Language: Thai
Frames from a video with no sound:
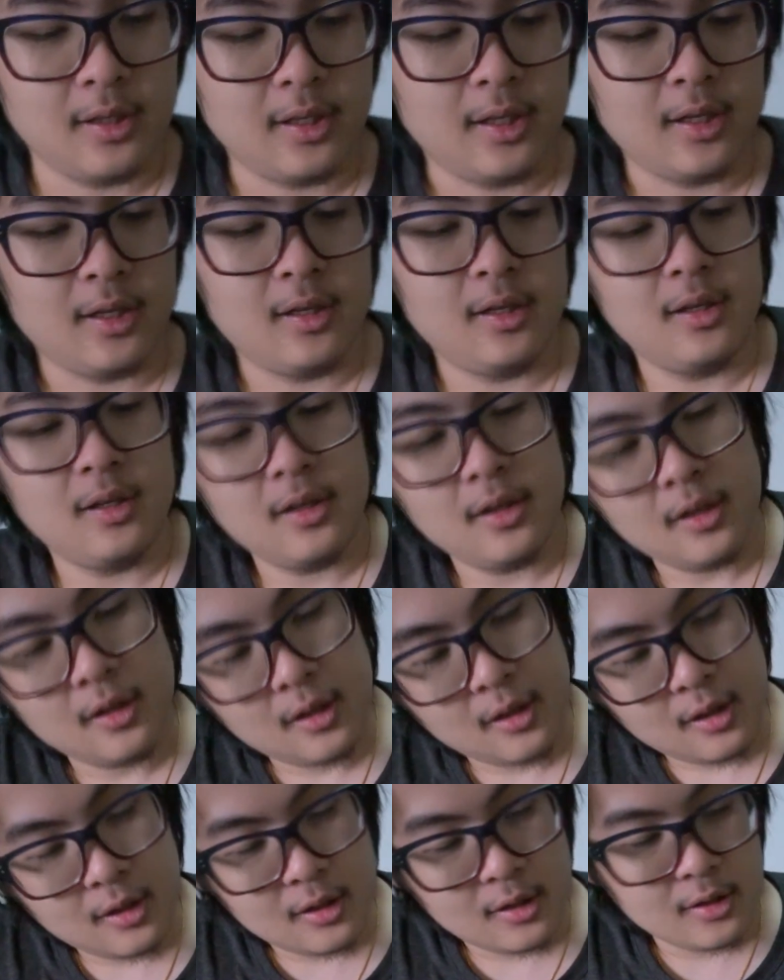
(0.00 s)
นะ
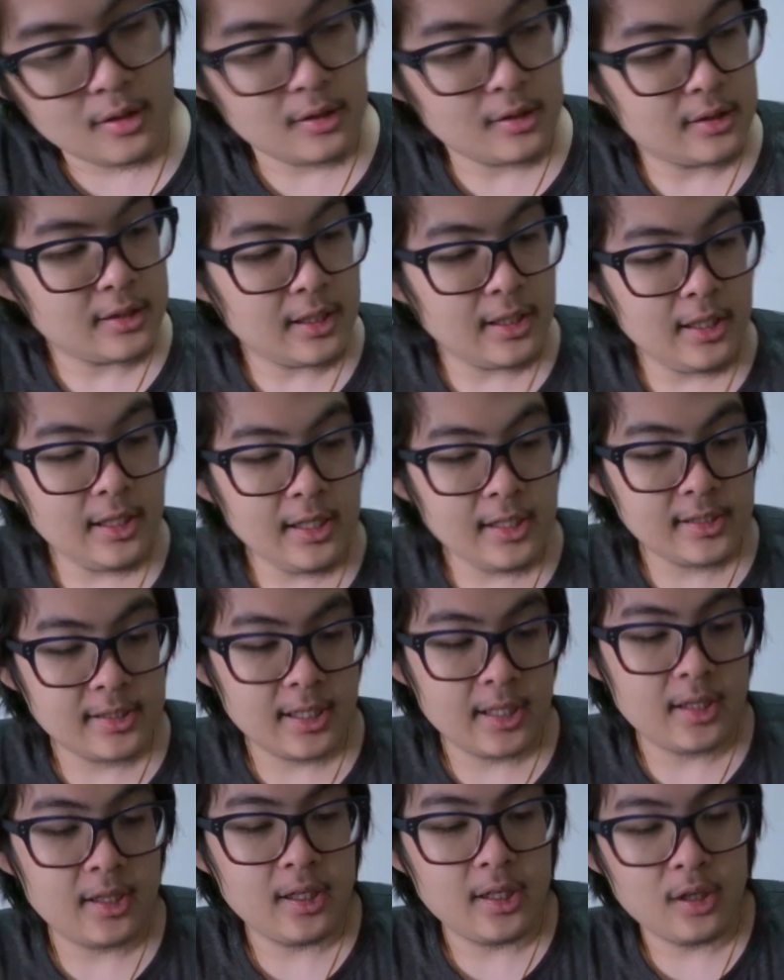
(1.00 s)
ซีรีส์เซ
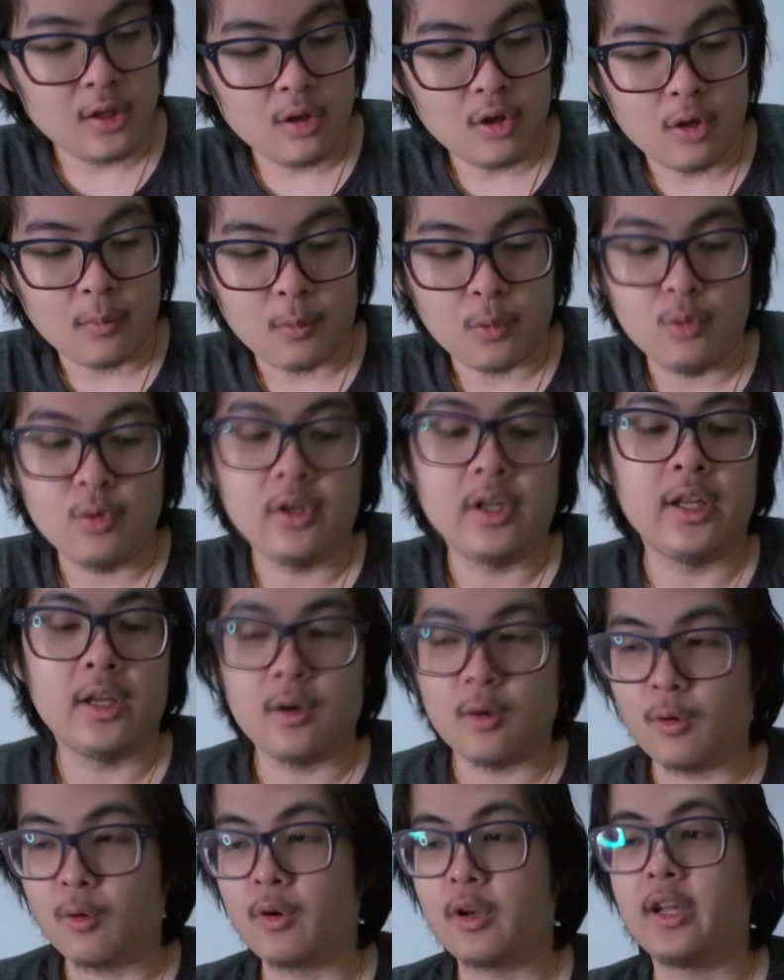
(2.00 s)
ตนี้ต้องขอบคุณนี
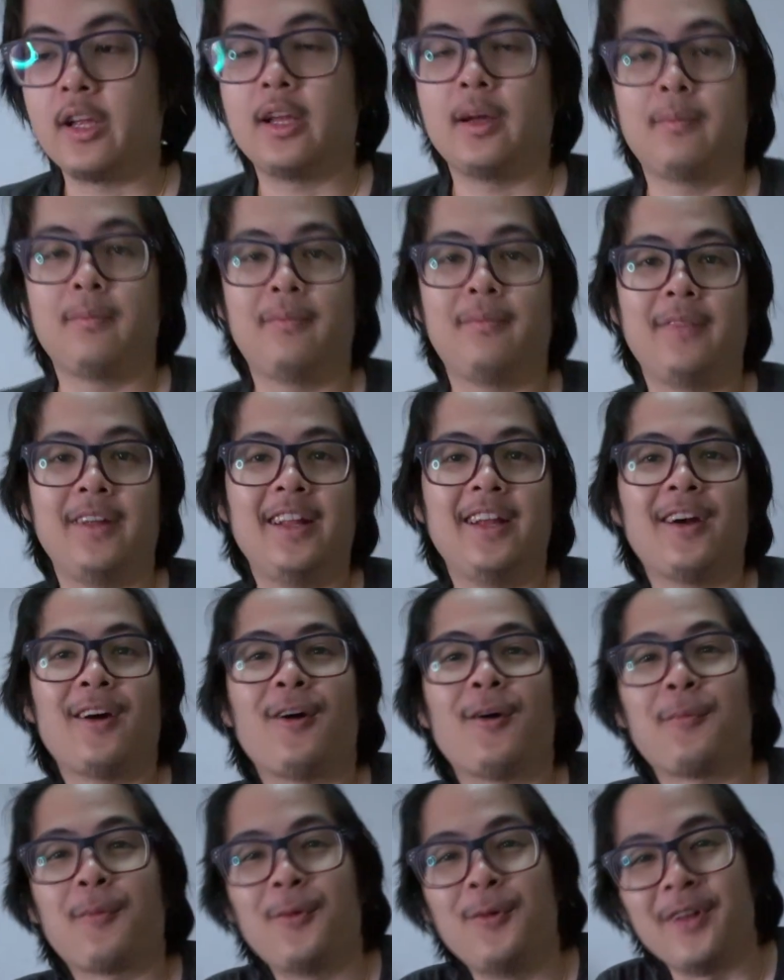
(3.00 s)
โอนะครับ ไม่ได้
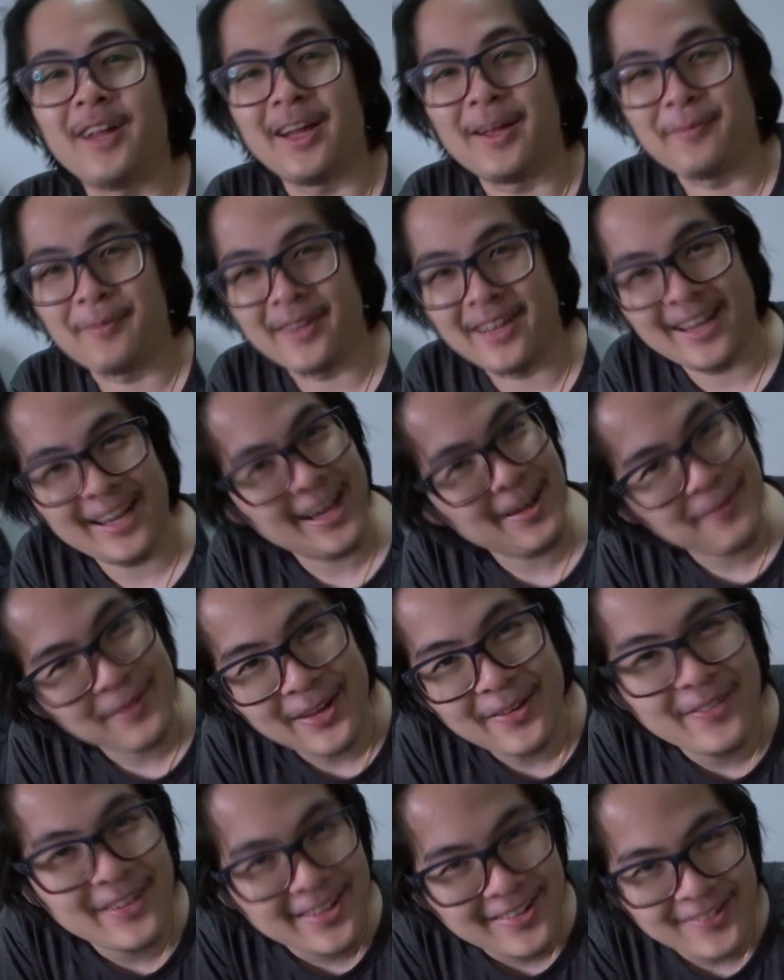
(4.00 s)
ขอบคุณไฮไอเป
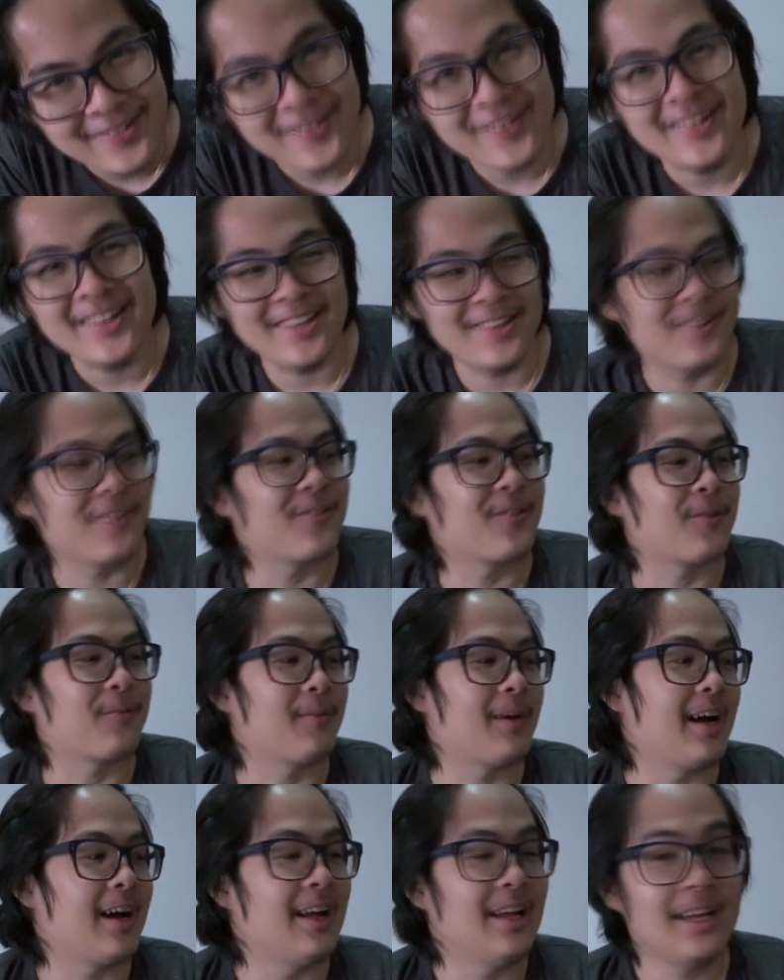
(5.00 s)
ไม่ได้ส่งนีโอส่ง
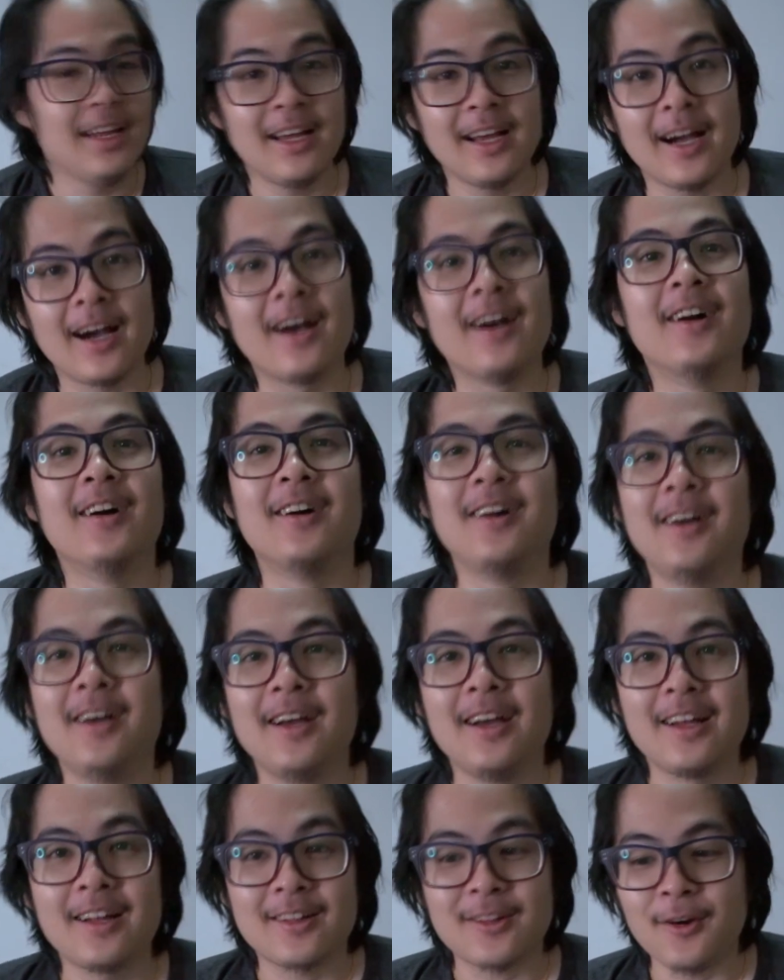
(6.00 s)
มาเออ
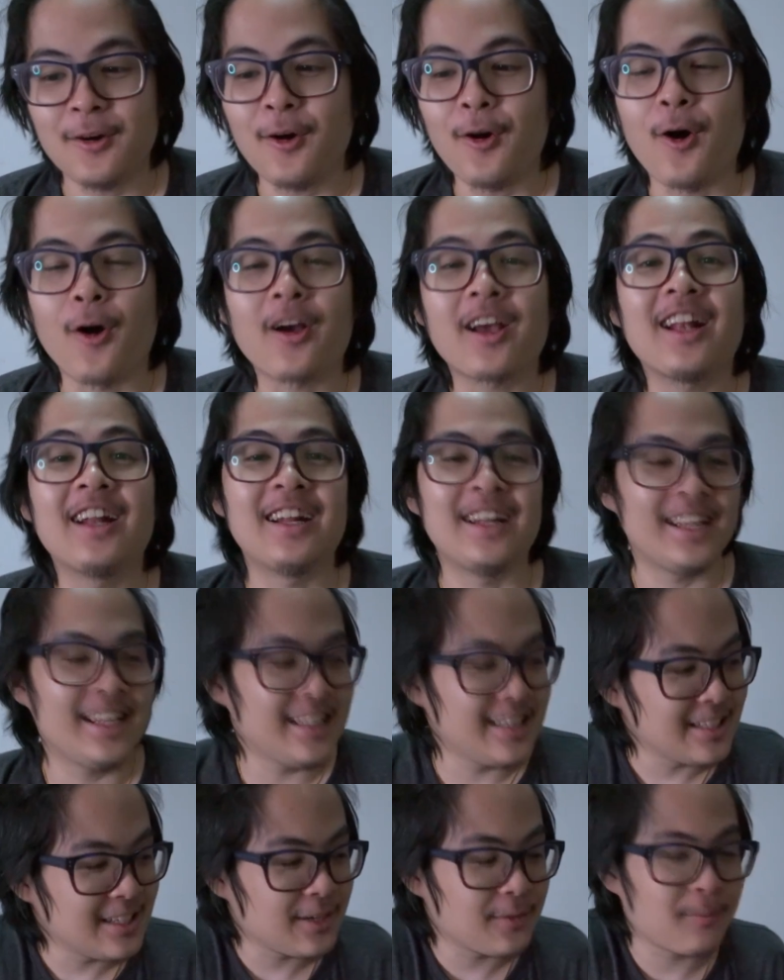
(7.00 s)
ต้องขอเกริ่นนิ
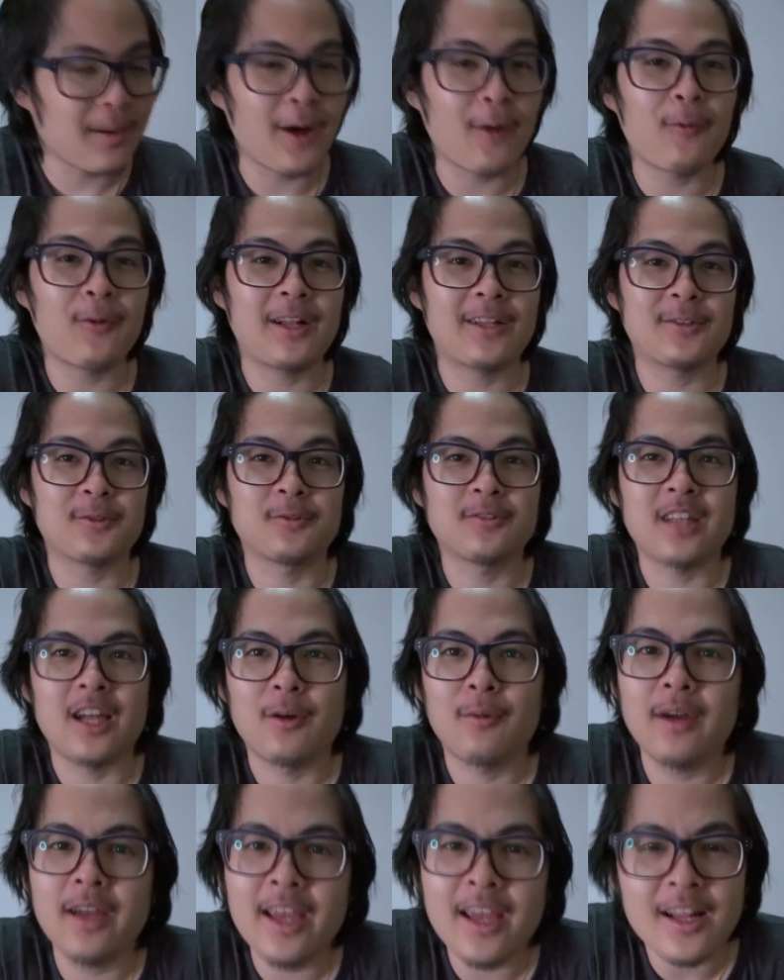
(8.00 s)
ดนึง บางคนจะสงสัย
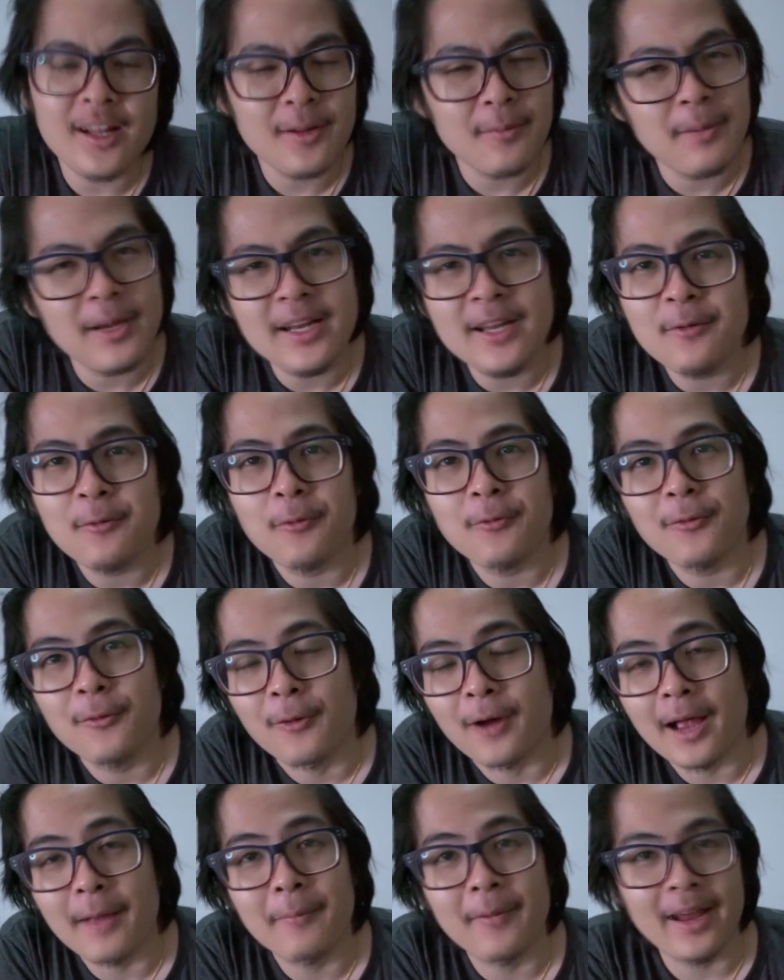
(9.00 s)
ว่า เอ๊ะทำไมนีโอส่
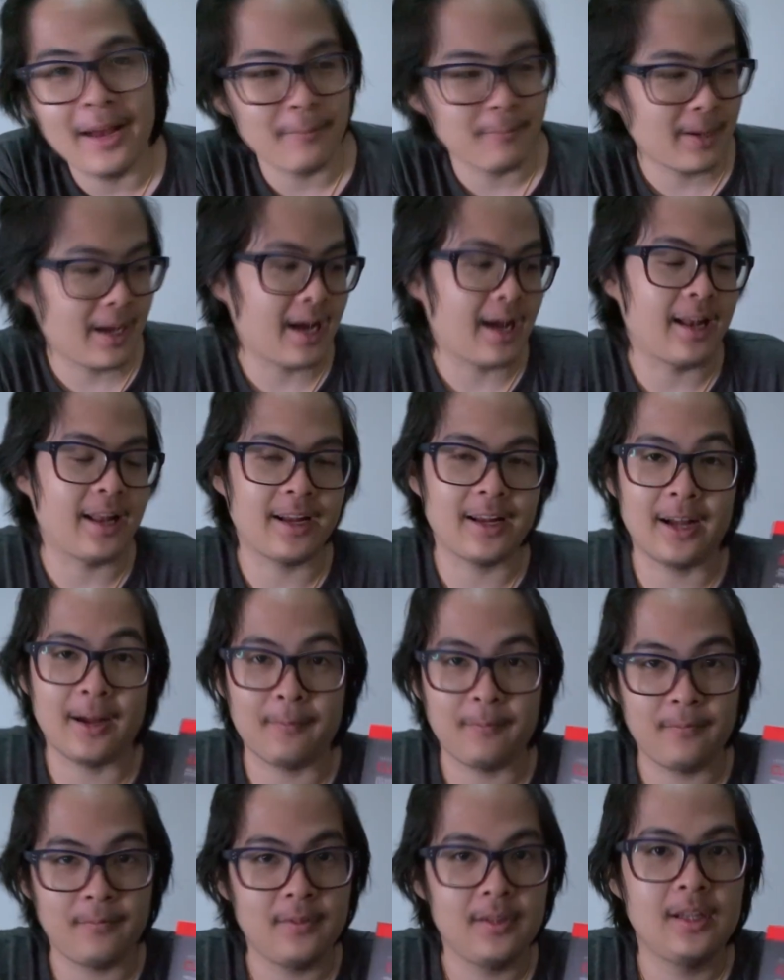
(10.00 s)
งไฮเบรกมานะครับ